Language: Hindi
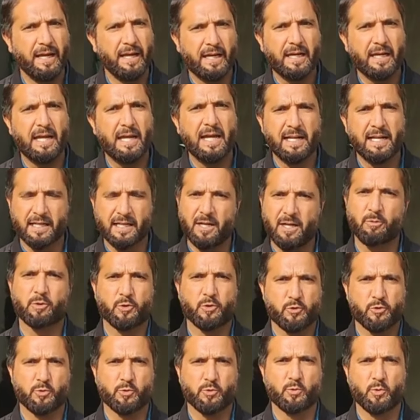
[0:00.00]
एक
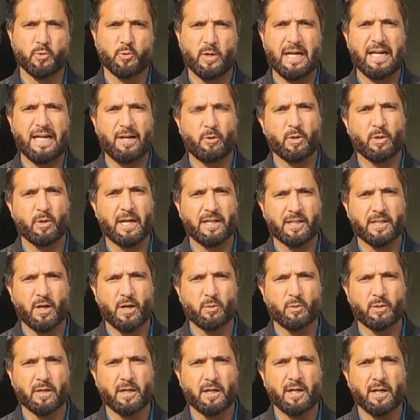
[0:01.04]
एनकाउंटर शुरू हुआ है और
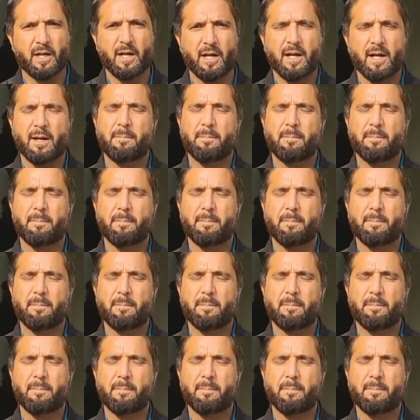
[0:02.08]
एनकाउंटर